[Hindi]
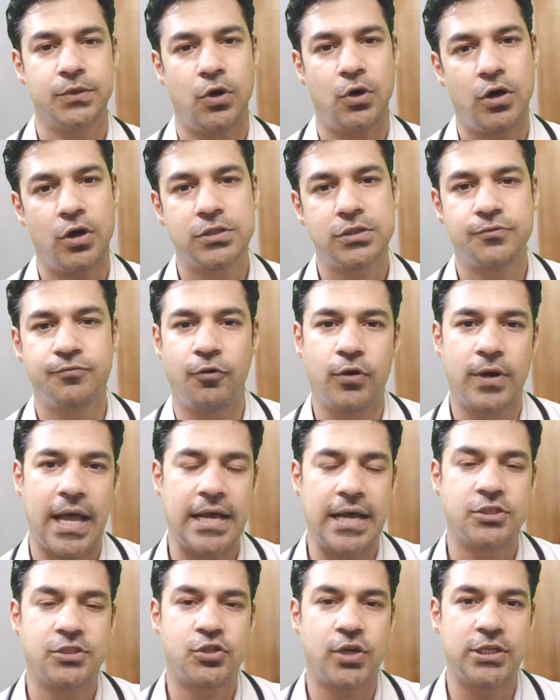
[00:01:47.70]
ऑक्सफोर्ड
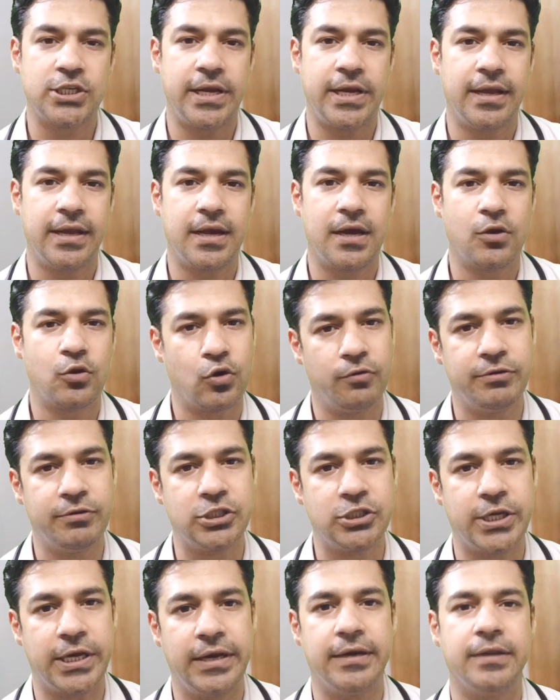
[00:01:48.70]
एस्ट्राजेनिका
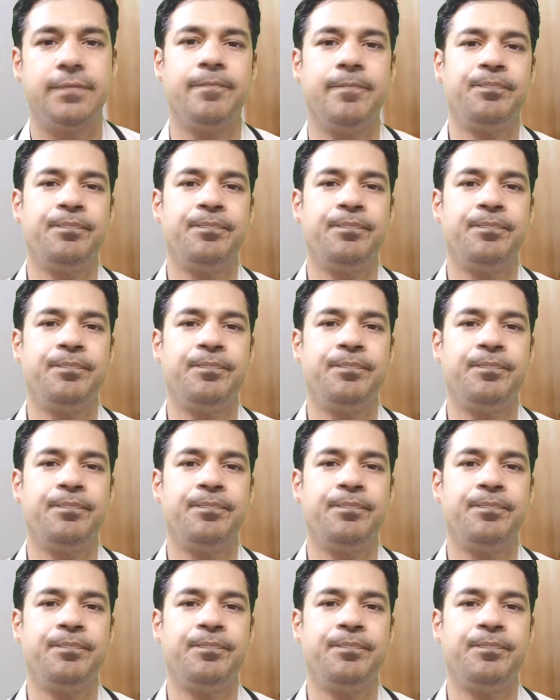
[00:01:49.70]
कोविशील्ड